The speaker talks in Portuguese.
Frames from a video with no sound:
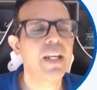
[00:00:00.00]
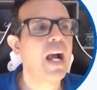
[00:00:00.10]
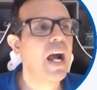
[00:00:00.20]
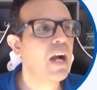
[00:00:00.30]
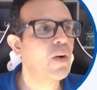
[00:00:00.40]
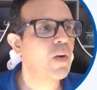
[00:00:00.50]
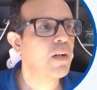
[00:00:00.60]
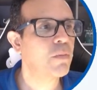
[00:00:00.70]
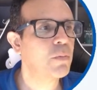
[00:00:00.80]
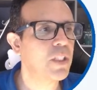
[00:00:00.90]
agora
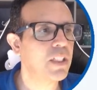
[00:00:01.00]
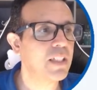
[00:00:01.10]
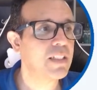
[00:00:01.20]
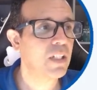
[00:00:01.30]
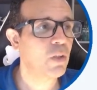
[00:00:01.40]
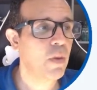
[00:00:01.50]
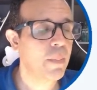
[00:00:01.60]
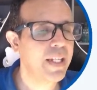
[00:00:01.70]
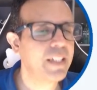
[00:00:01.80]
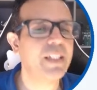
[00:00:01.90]
vamos renderizar
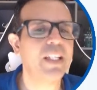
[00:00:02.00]
novamente